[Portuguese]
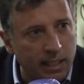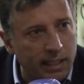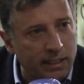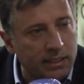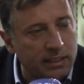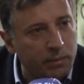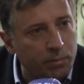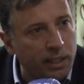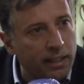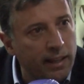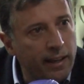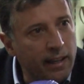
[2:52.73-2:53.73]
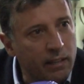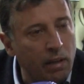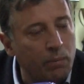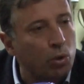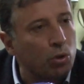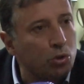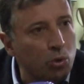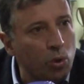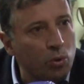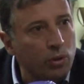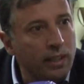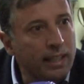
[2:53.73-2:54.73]
É a gente saber que vai para um
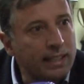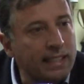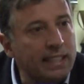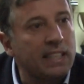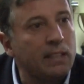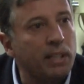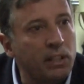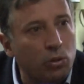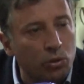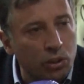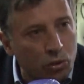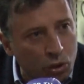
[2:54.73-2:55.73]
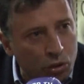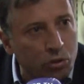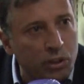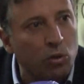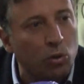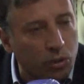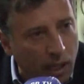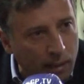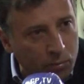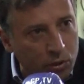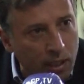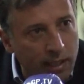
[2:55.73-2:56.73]
jogo sem saber em que condições nos
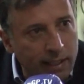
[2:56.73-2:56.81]
encontramos,